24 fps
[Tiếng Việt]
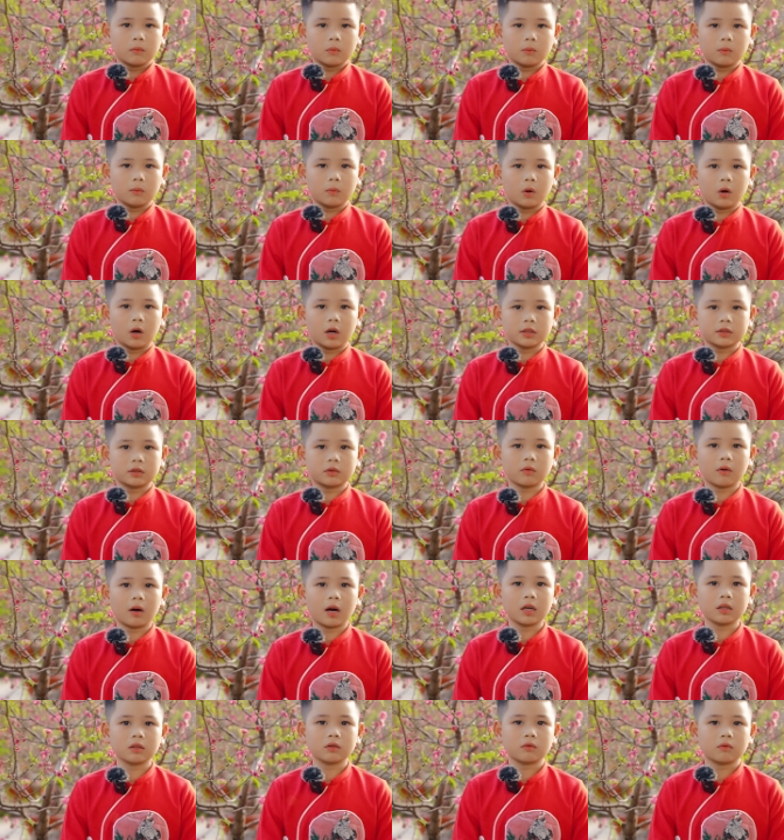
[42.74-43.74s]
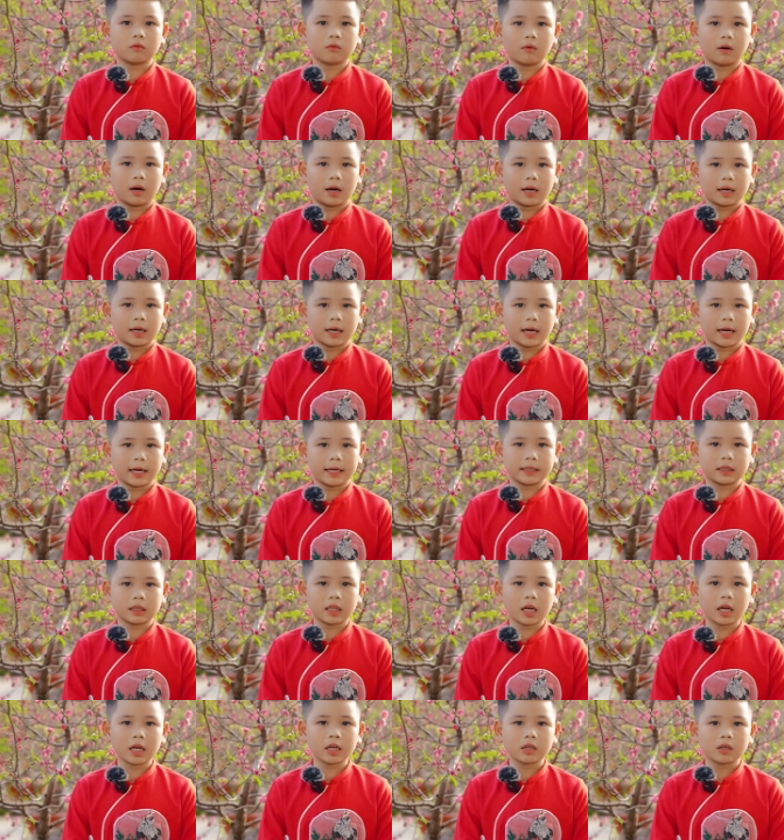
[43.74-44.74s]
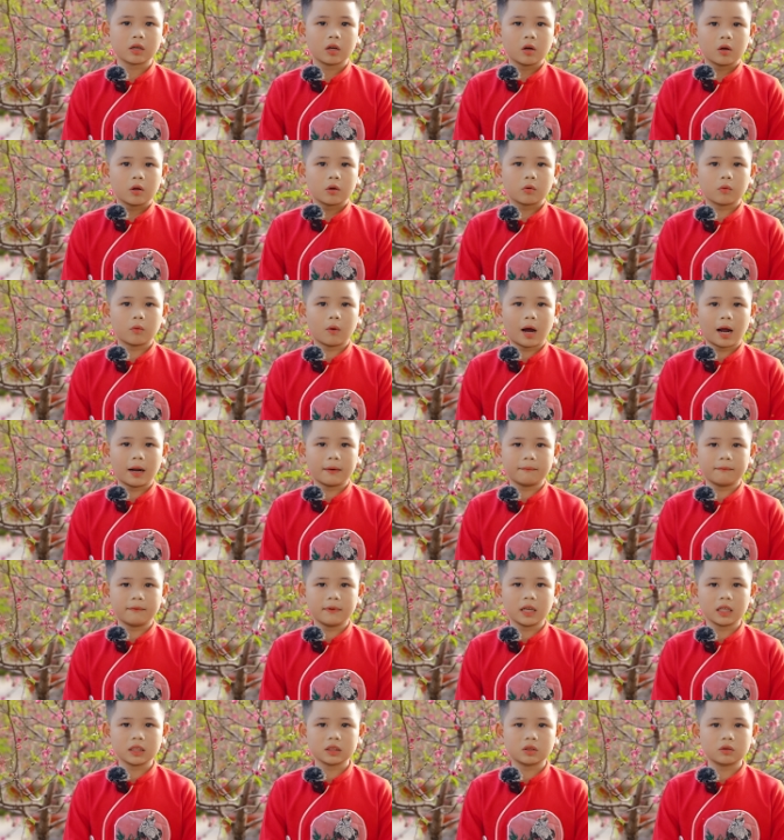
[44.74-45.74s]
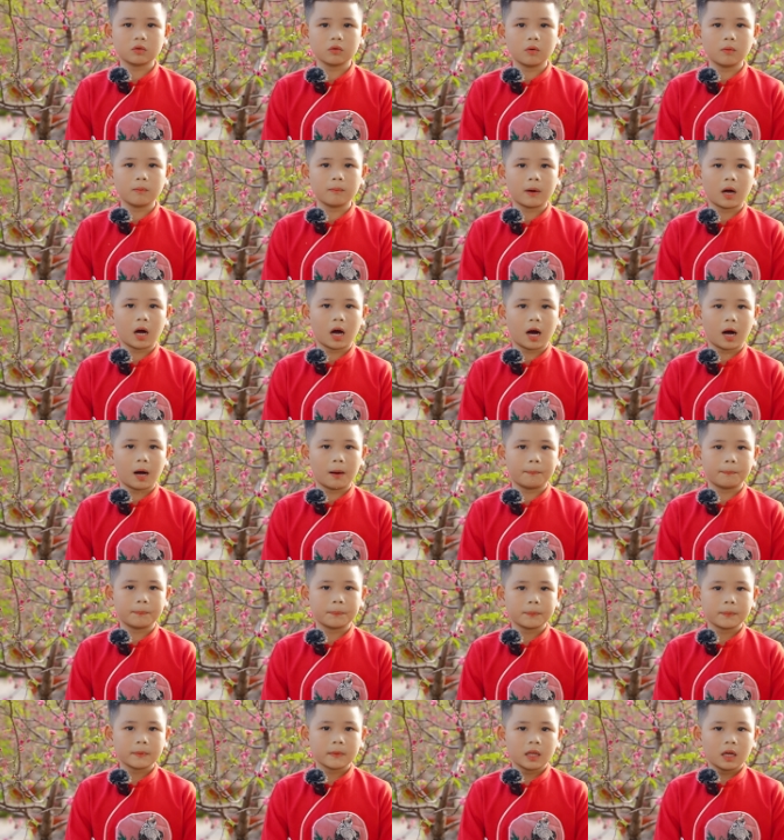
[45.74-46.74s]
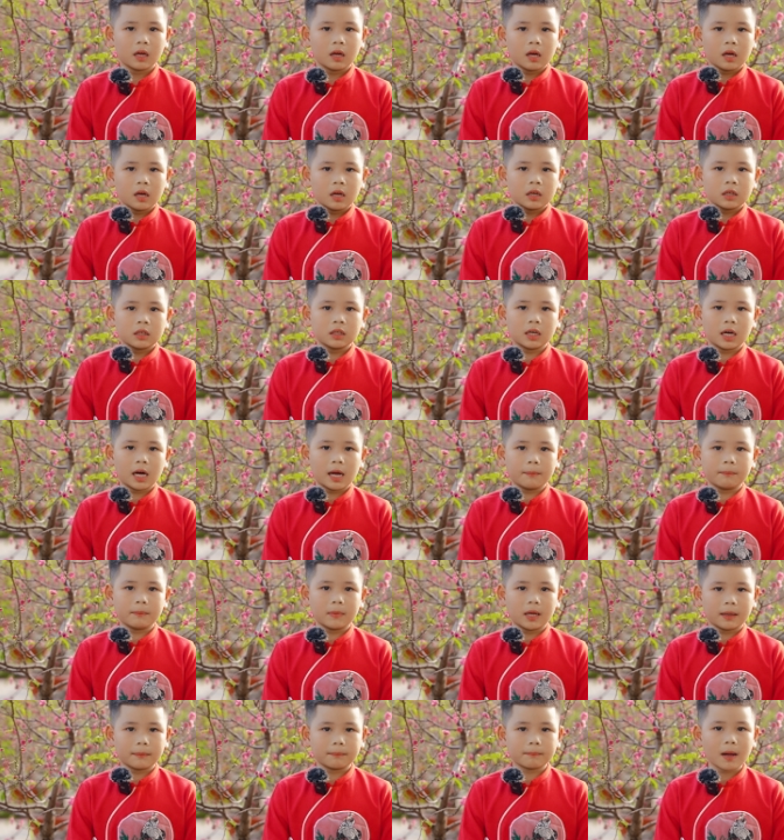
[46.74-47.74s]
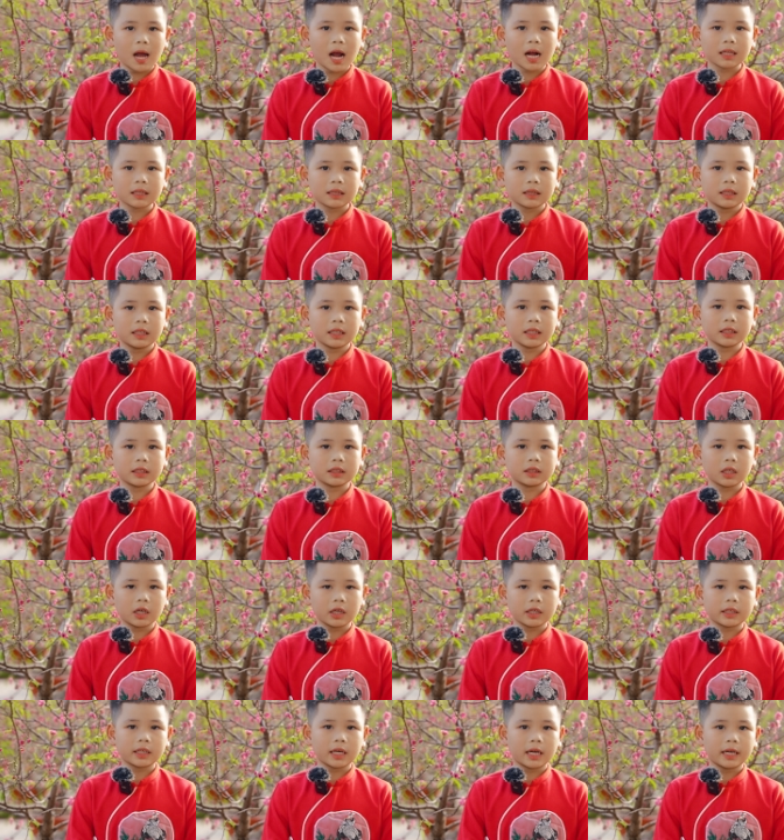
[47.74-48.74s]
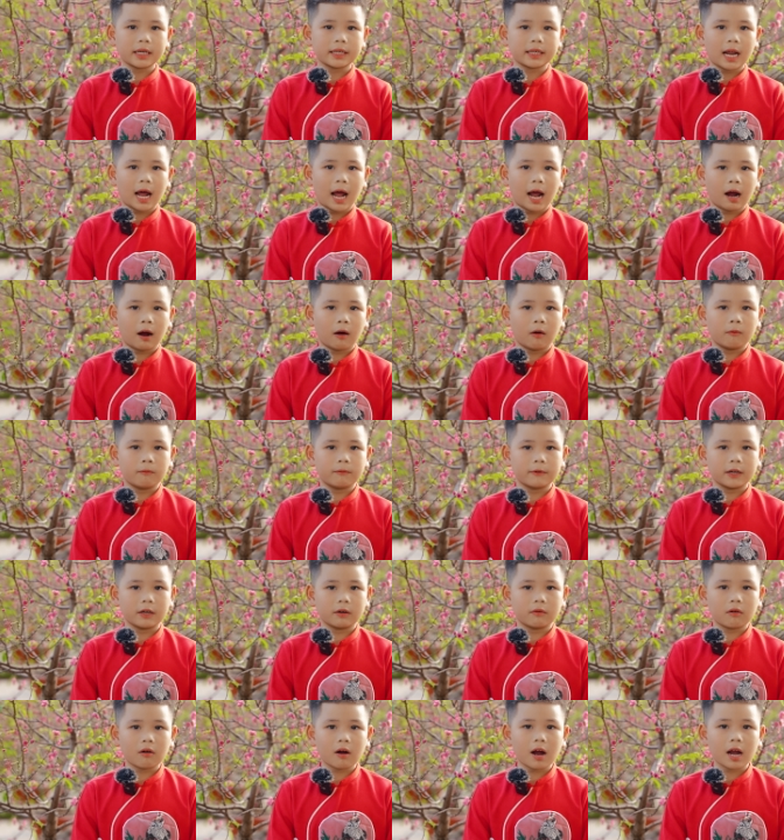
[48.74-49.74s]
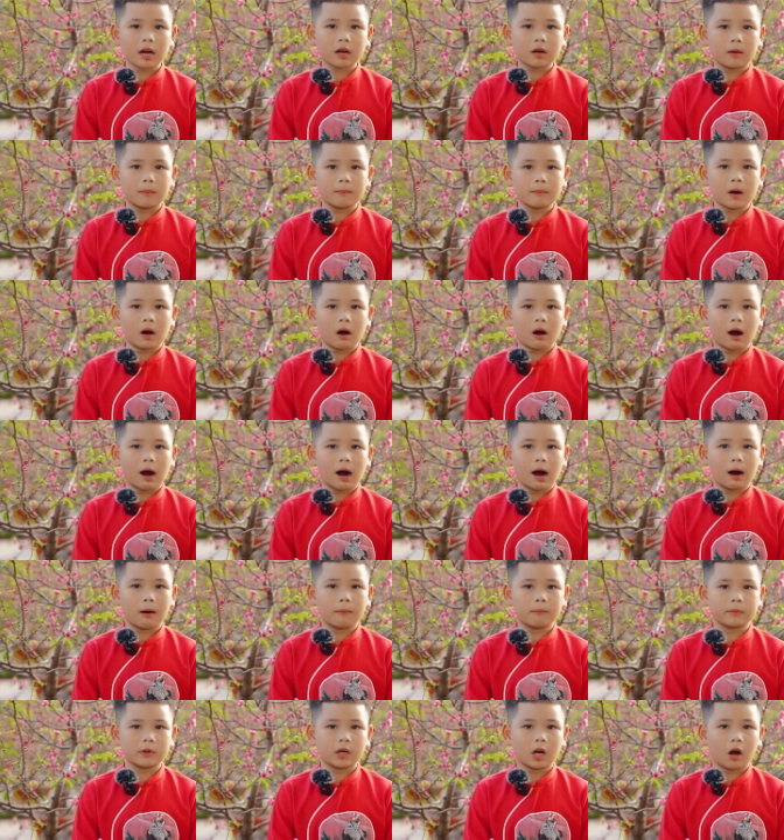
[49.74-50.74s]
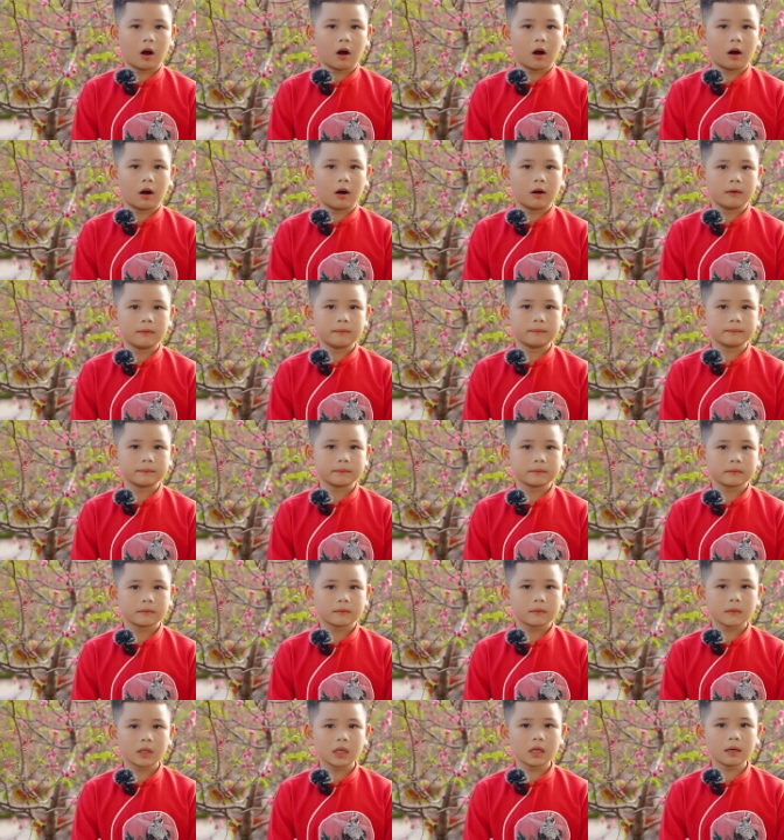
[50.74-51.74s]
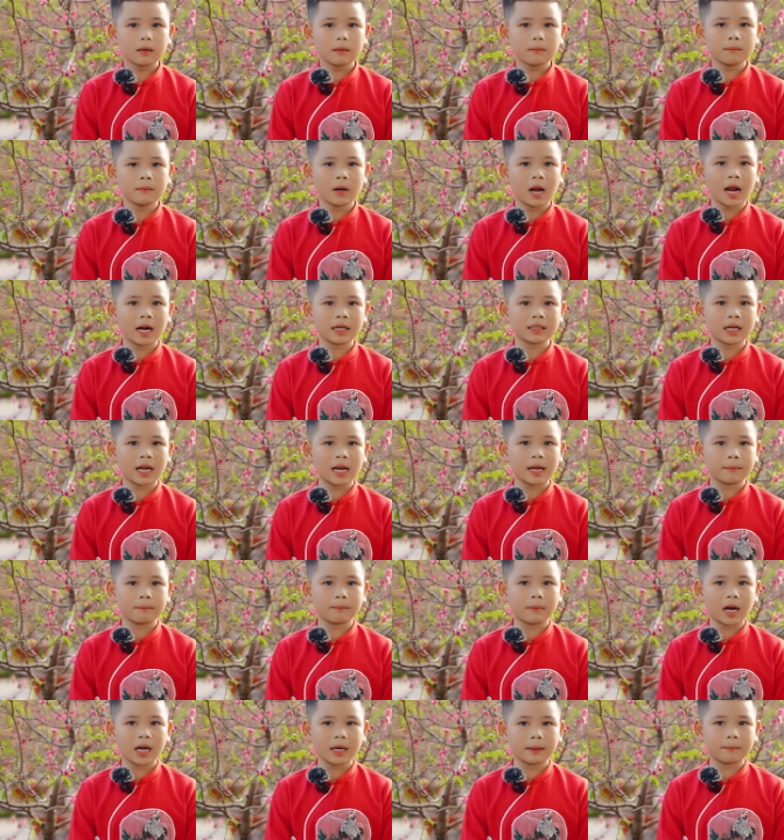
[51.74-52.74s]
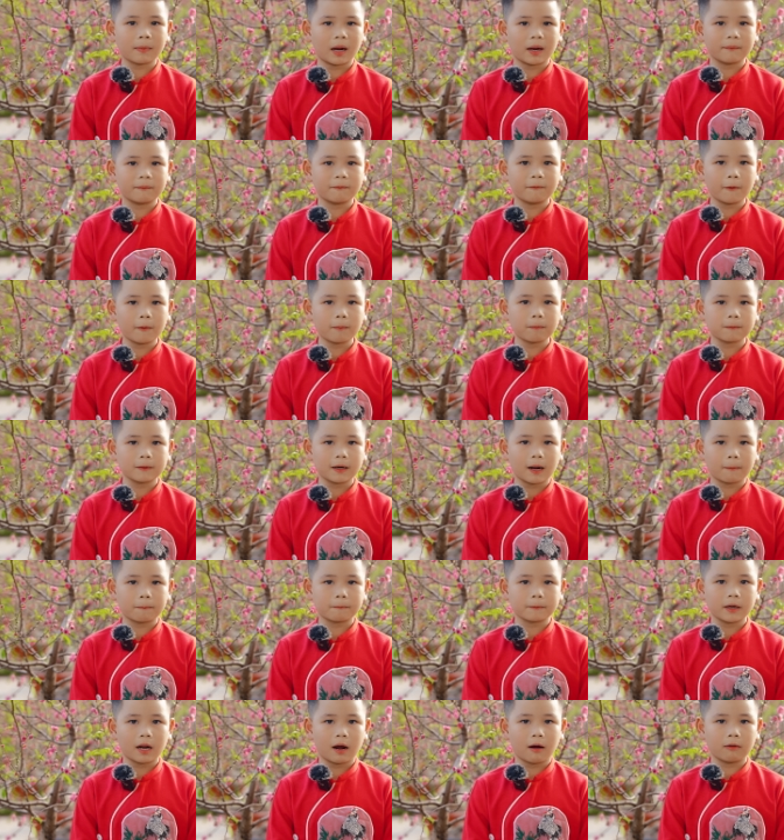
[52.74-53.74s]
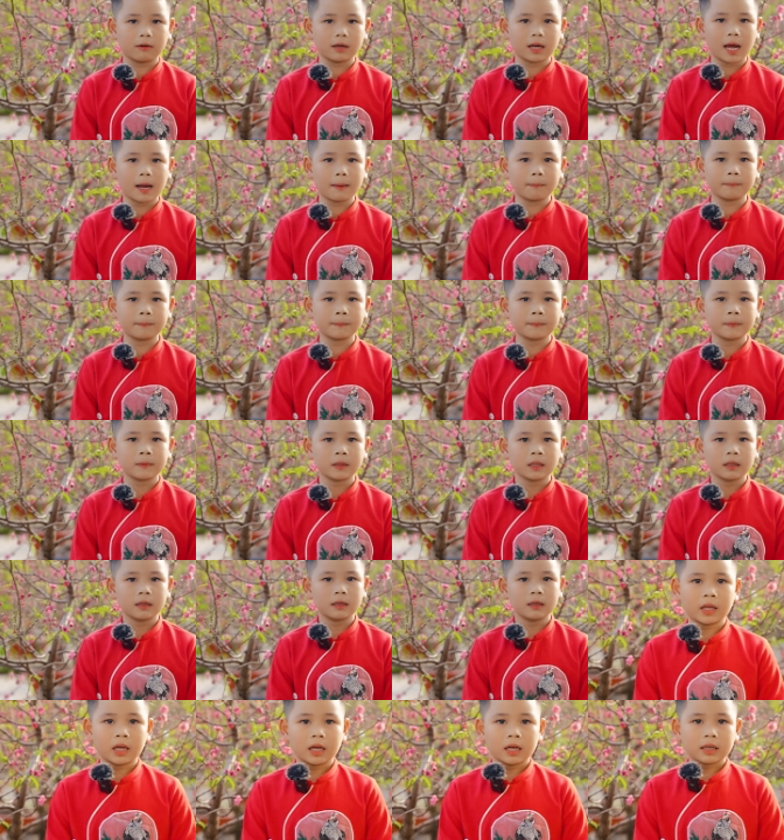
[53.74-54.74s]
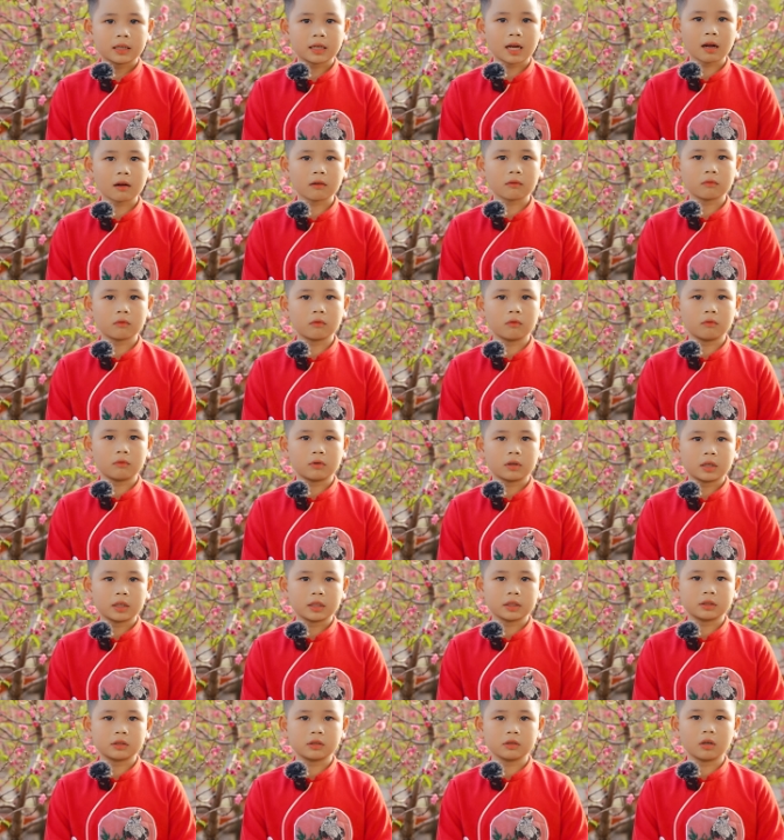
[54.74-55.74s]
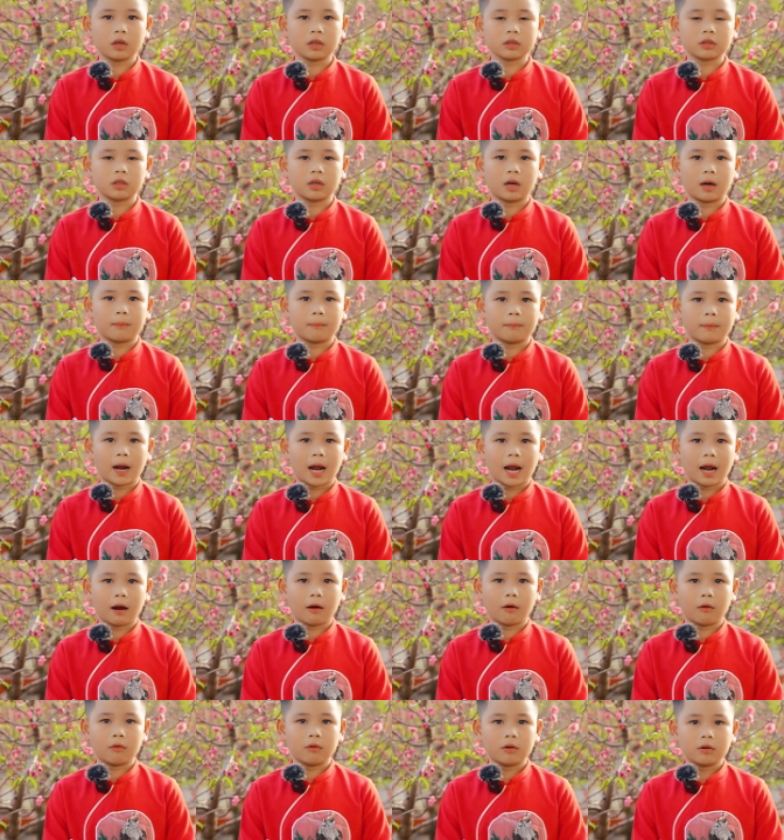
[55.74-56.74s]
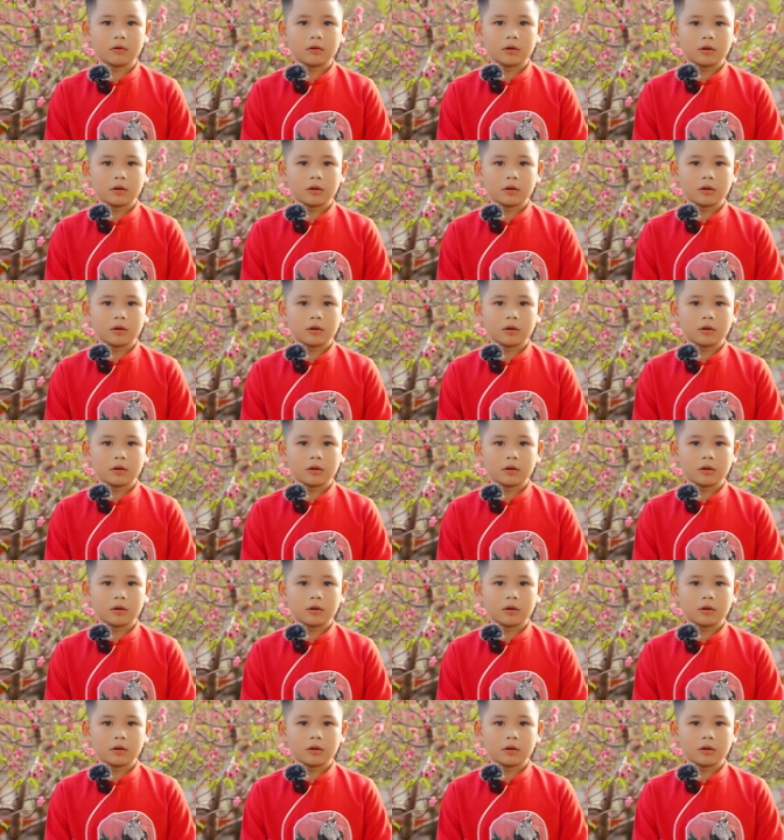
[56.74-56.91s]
mùa xuân của ngày Tết, đoàn viên sum họp. Người miền Bắc thích chơi cây đào vì hoa có màu hồng đỏ. Ngang lại may mắn phúc lộc đầu năm. Các cụ ngày xưa thường bảo